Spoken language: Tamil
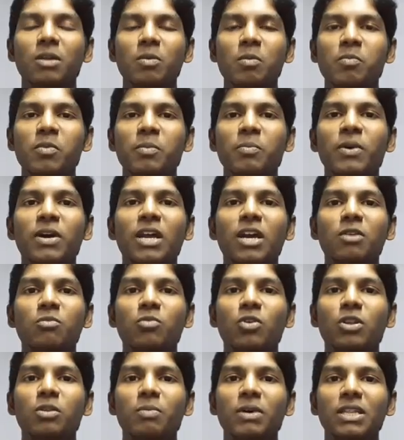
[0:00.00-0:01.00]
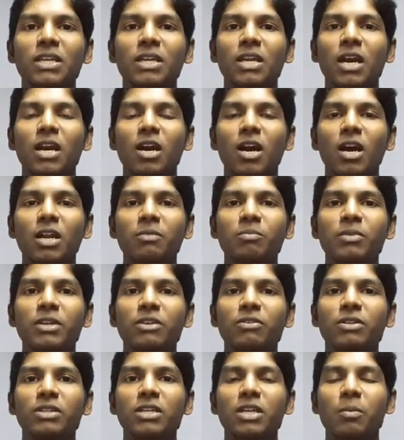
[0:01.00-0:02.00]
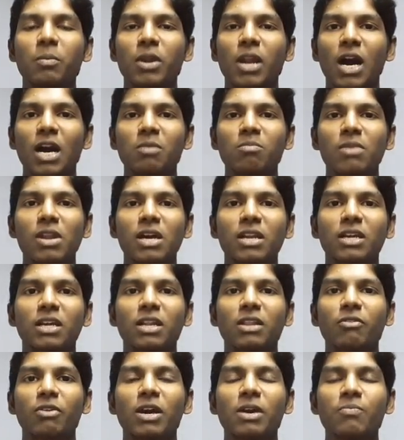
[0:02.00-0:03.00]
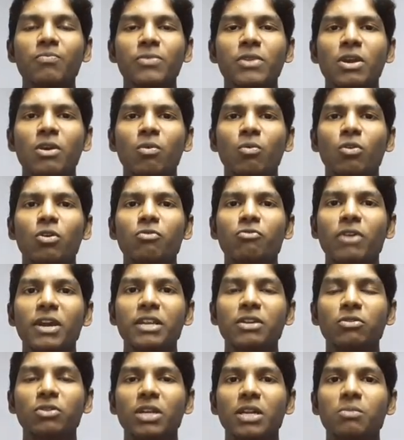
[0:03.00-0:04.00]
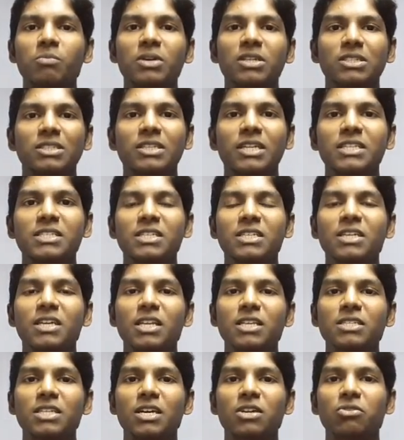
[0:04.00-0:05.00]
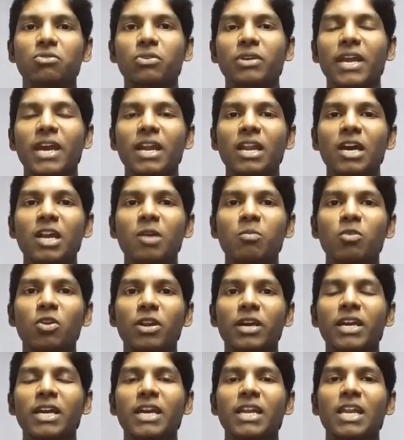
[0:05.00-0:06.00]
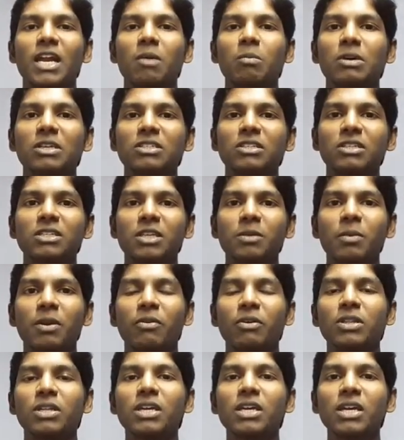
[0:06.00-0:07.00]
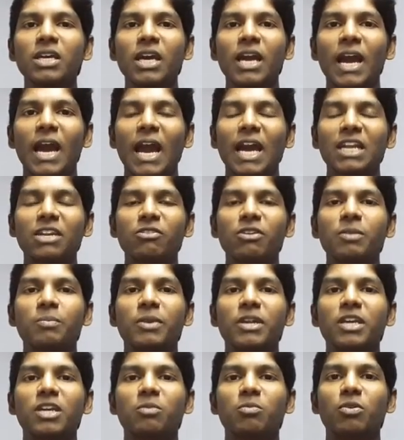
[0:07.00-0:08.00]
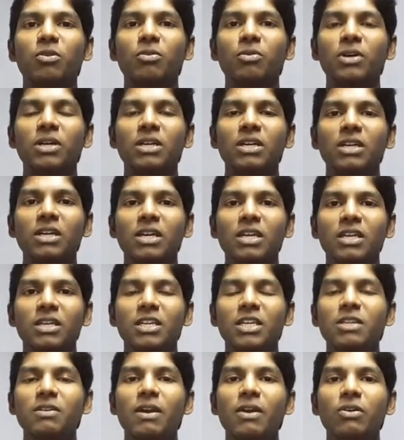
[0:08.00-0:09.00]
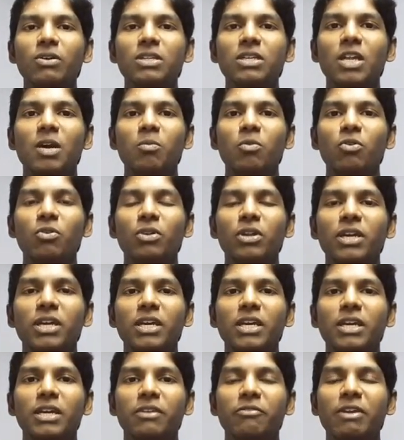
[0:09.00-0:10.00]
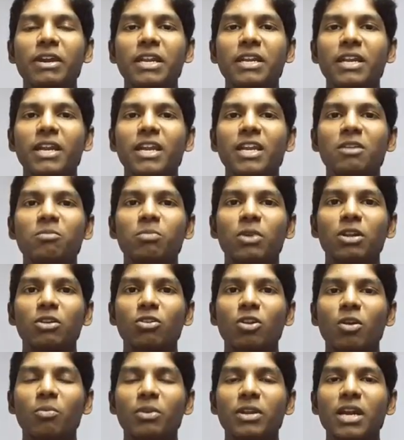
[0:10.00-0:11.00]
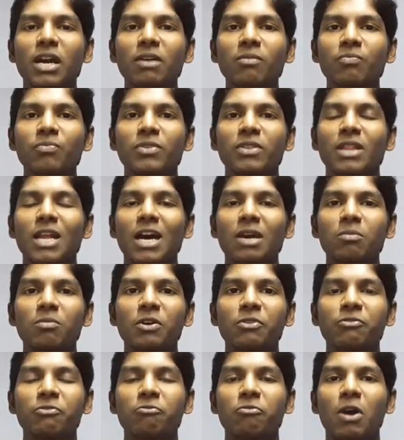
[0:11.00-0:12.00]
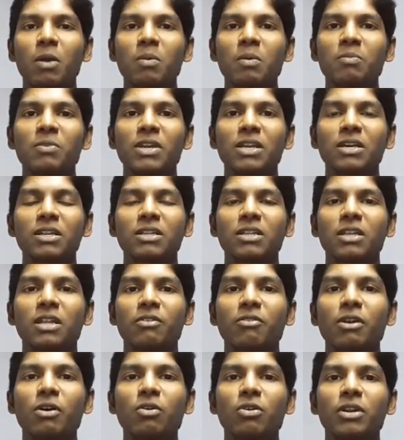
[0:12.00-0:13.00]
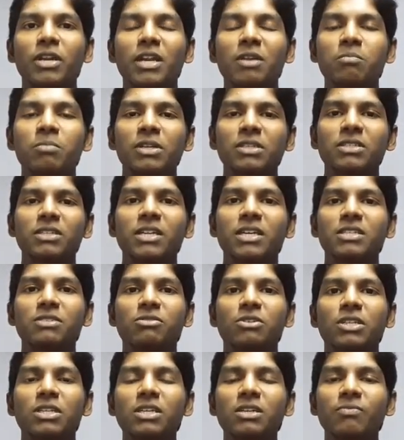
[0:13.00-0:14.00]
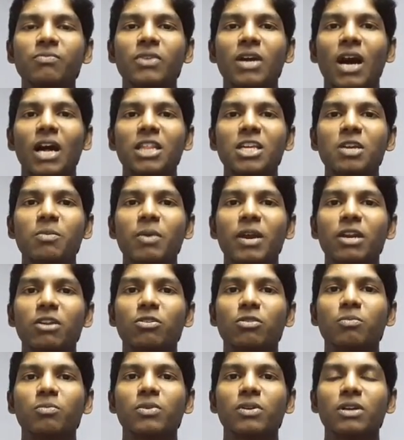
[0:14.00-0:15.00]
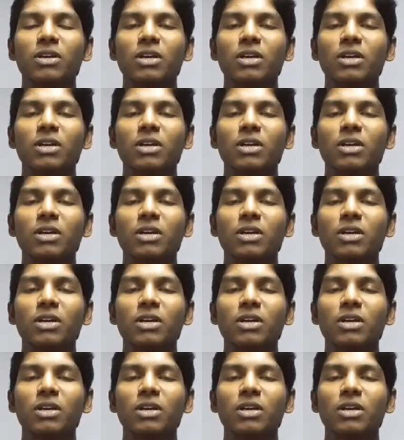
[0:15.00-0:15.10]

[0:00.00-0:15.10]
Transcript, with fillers: நம்ம ப்ரிப்பேர் ஆகும்போது பார்த்திங்கன்னா ஹார்ட் பீட் வந்து நம்ம நார்மலாக இருக்கிறத விட ஒரு ஃபைவ் டு டென் பர்சன்டேஜ் இன்க்ரீஸ் ஆகிருக்கும் ஏன்னா நம்மளுடைய எல்லா மசில்ஸையுமே வந்து ஆக்டிவேட் பண்ணியிருப்போம் இதே வந்து நம்ம ஒரு வெயிட் ட்ரைனிங் பண்ணுறோம் அப்படின்னா நார்மல் வார்ம் அப்பில் இருந்ததை விட ஒரு டென் பர்சன்டேஜ் வந்து அதிகமாக இருக்கும்